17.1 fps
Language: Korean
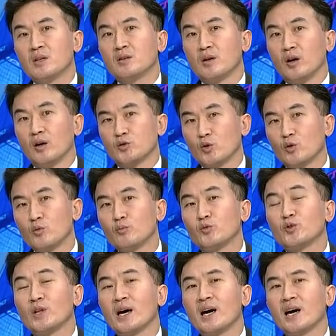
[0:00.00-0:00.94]
어, 조금
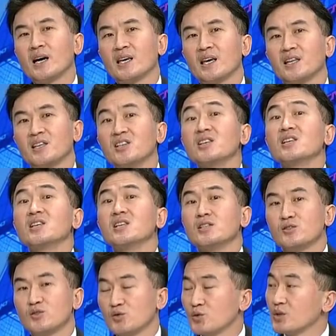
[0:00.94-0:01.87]
부당하게 느낄
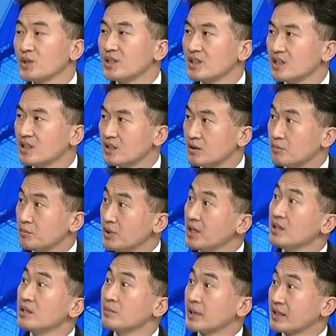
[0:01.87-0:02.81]
수 있는
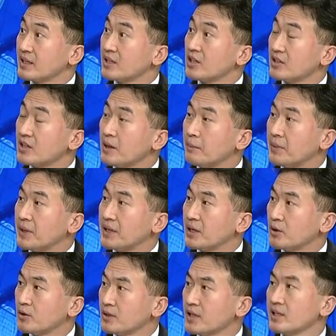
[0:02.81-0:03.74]
피해를 받게 된단
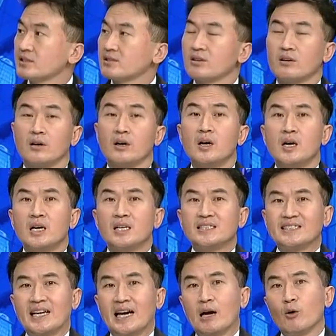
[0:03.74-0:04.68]
말이에요. 따라서
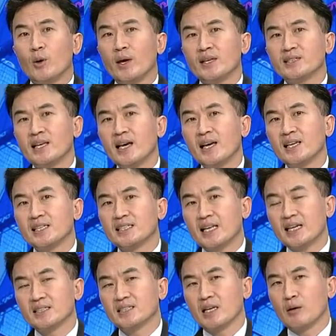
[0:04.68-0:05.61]
자회사의
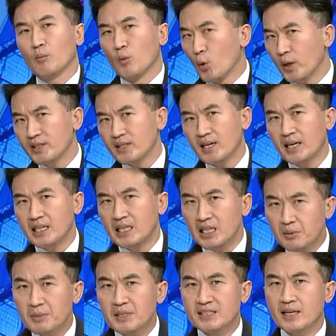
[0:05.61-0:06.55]
상장, 모회사가
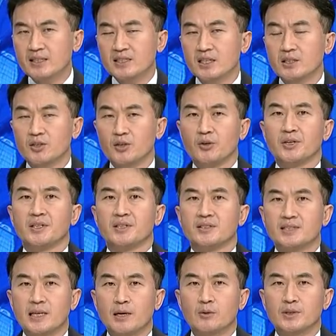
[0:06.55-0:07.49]
이미 상장되어 있는
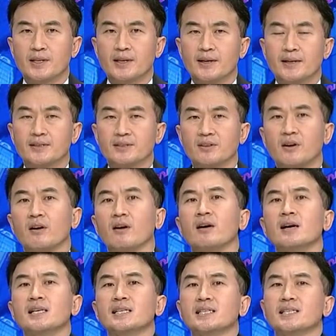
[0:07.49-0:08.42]
상태에서
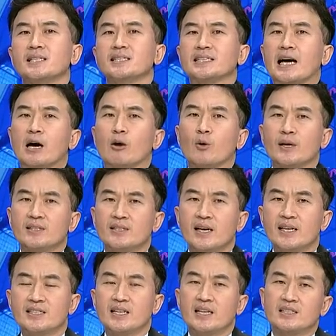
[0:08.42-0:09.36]
이
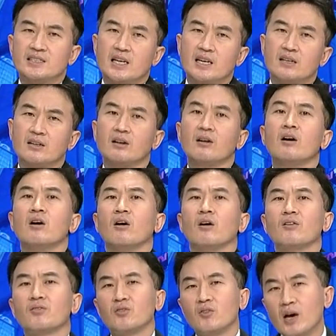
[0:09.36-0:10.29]
자회사의 상장을
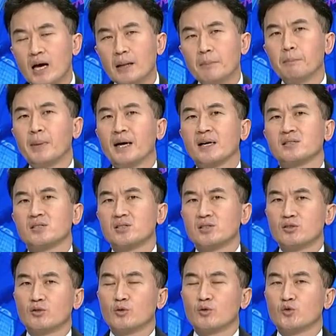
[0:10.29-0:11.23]
어떠한
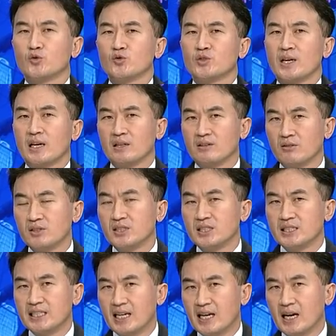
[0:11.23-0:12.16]
방식으로 규제할
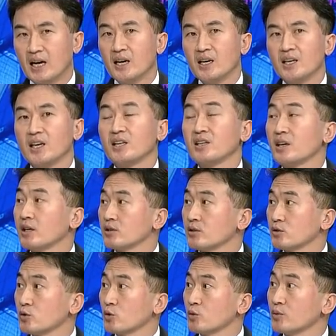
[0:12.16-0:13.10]
것이냐에 대해서
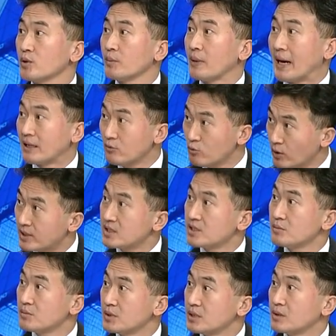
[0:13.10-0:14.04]
조금 더 많은
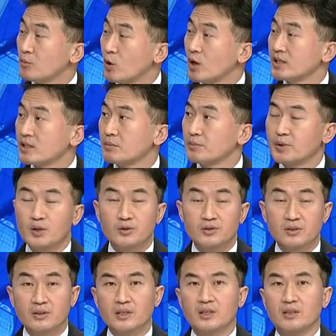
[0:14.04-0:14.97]
관심이 모아질
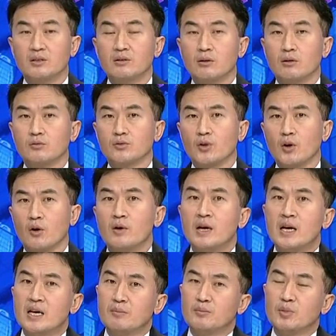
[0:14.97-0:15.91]
필요성이 있는 거고요.
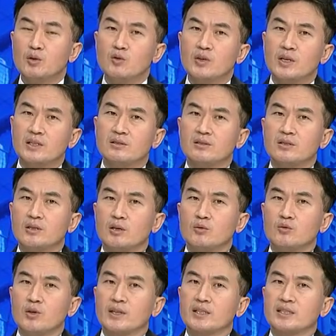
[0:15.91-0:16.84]
네. 미국 같은
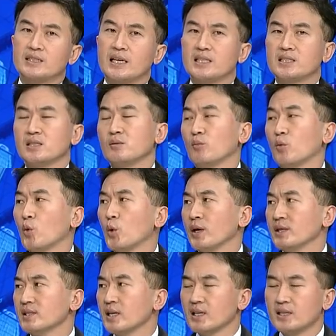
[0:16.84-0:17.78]
경우에는 사실
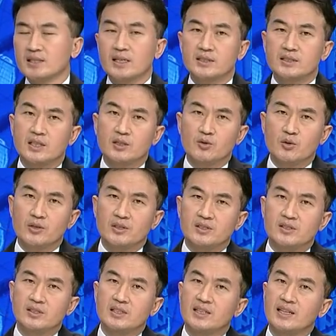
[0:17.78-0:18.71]
모회사가 상장되어
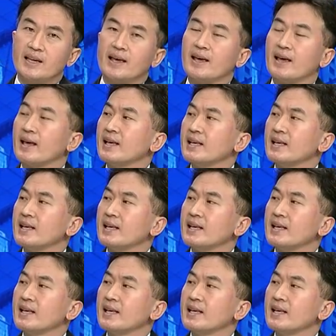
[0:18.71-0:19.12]
있을 때